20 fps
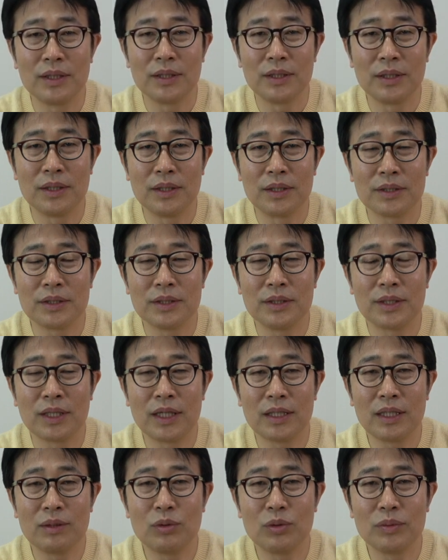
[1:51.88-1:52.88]
어, 적응을
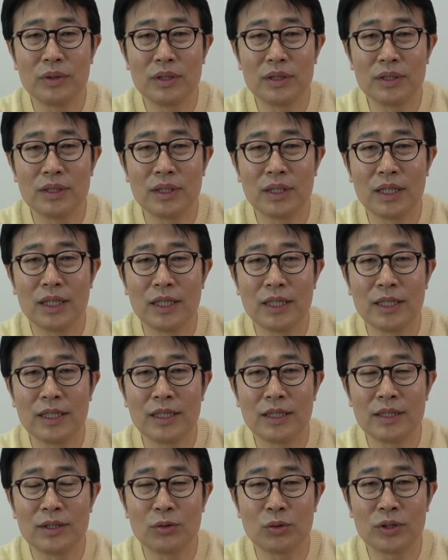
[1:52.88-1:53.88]
하다 보면은 이게
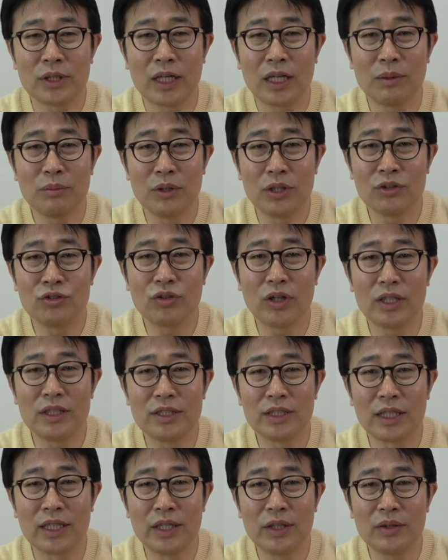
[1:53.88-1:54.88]
또 사람이
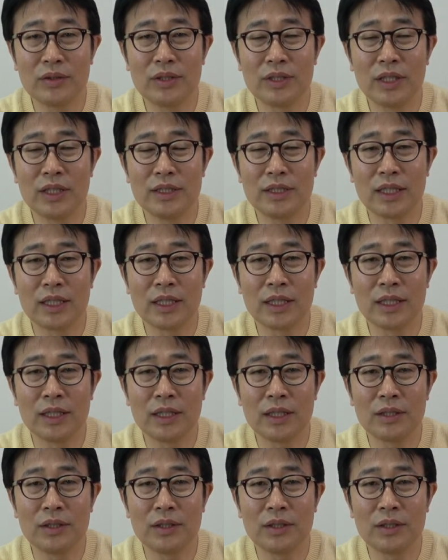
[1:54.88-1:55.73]
익숙해지잖아요, 그 현장에.